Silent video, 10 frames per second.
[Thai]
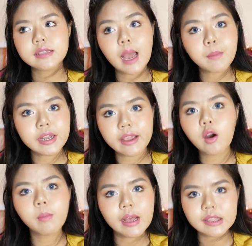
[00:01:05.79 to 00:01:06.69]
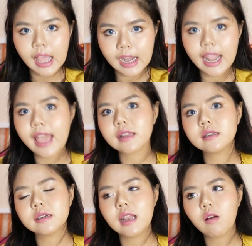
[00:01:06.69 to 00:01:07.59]
ทำอันนี้ออกมาอันแรก
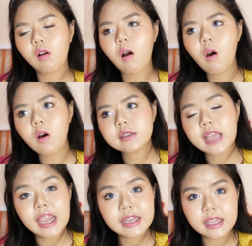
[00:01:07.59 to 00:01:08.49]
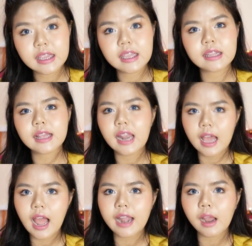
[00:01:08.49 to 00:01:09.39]
เลย แล้วก็ใช้ดีแต่รา
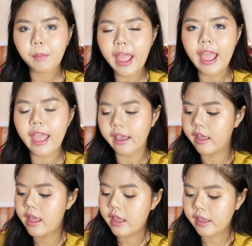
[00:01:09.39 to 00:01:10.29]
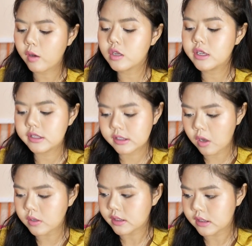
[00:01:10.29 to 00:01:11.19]
คานางแพงแก้วก็เลย
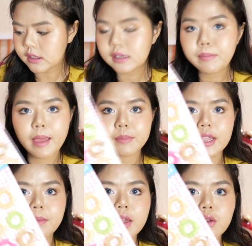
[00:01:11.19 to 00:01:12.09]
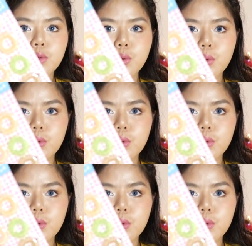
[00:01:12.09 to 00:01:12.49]
ลองซื้อแบบนี้มาดู